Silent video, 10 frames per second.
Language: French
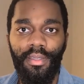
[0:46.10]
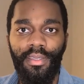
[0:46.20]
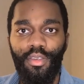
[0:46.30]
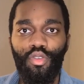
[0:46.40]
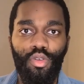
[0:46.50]

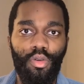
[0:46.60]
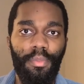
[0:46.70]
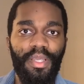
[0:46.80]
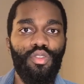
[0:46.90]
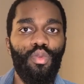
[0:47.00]
DE
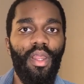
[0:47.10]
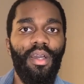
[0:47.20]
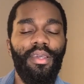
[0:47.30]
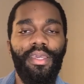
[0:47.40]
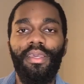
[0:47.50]

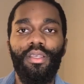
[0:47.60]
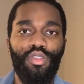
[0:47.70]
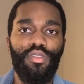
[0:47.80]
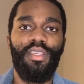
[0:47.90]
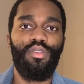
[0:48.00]
masculin et
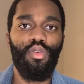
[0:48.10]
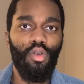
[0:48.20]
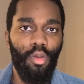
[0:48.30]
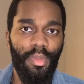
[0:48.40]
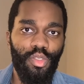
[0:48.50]

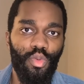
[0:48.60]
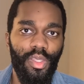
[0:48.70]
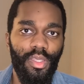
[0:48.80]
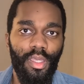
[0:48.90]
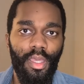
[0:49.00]
sensation
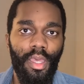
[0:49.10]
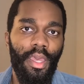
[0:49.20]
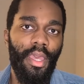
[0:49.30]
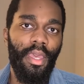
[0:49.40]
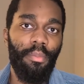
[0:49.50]
masculine.
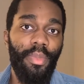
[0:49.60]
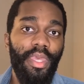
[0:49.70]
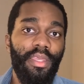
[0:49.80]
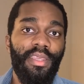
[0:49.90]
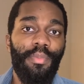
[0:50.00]

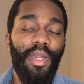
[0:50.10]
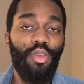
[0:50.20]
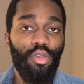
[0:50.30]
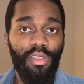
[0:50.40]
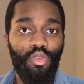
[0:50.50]
Mais il n'y a pas
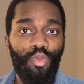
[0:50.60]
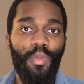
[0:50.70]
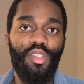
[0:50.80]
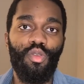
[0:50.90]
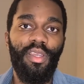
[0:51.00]
que des doubles
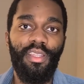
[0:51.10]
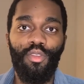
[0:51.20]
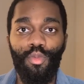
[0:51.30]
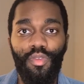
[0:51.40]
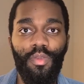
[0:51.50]
masculins et des
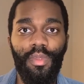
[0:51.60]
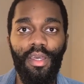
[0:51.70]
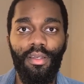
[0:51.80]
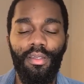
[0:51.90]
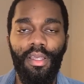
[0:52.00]
doubles
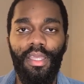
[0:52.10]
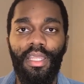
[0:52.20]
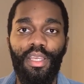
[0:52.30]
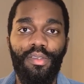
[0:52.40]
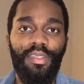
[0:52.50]
féminins.
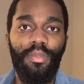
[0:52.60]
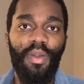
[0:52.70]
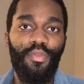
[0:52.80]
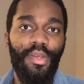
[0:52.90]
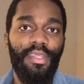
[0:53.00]
Il y a aussi
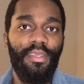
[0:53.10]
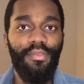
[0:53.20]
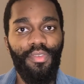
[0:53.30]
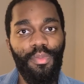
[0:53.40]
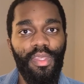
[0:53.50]
parfois des
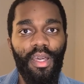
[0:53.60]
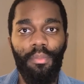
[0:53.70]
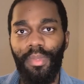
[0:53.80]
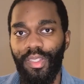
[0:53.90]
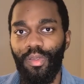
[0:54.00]
féminins
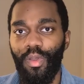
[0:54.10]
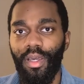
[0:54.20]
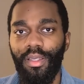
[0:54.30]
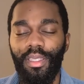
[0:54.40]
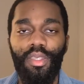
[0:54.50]

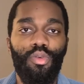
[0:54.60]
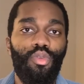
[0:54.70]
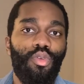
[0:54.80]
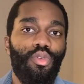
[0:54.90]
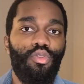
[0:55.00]
masculins qui ont
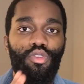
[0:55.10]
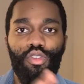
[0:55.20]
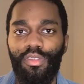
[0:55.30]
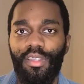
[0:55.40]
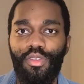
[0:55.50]
donc une
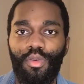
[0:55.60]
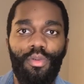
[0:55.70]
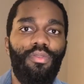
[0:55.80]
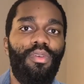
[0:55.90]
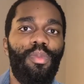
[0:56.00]
sensation
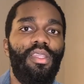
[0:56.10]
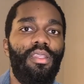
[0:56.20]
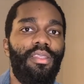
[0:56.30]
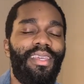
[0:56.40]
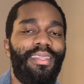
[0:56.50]

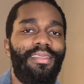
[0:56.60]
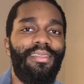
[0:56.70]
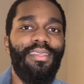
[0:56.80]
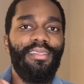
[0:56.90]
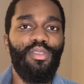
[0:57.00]
féminine et
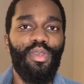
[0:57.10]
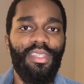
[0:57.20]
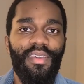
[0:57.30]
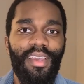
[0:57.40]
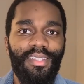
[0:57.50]
une décision
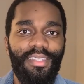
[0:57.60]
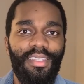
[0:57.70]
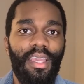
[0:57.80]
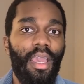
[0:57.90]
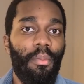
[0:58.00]

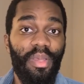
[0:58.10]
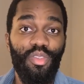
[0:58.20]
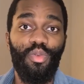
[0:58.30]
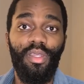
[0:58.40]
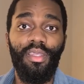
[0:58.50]
extravertie
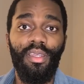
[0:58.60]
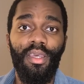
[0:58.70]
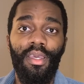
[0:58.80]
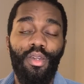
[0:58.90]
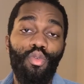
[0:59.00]
masculine,
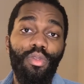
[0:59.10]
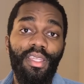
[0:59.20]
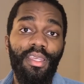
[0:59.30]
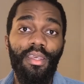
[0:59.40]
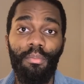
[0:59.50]
ou
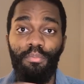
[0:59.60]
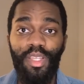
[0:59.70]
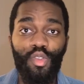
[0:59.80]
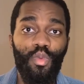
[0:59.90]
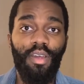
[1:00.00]
des
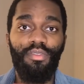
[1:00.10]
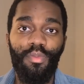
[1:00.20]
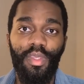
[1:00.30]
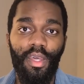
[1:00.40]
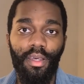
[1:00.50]
masculins
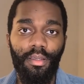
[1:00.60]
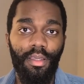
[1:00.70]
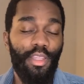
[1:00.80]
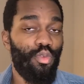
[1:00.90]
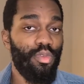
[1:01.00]
féminins,
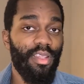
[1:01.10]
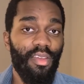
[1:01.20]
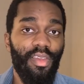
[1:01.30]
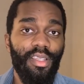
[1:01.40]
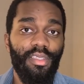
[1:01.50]
et du coup c'est
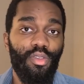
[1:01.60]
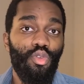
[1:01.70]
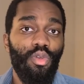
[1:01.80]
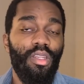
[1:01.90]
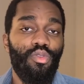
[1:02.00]
l'inverse,
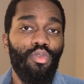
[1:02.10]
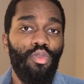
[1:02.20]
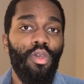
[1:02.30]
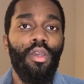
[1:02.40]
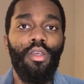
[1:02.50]
eux ils ont
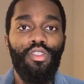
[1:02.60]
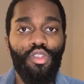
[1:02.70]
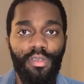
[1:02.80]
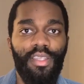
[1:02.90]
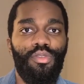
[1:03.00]
une
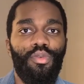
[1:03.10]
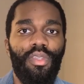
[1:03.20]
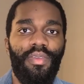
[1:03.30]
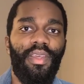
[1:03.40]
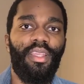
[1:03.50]
sensation
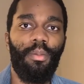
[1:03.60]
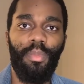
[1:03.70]
qui va être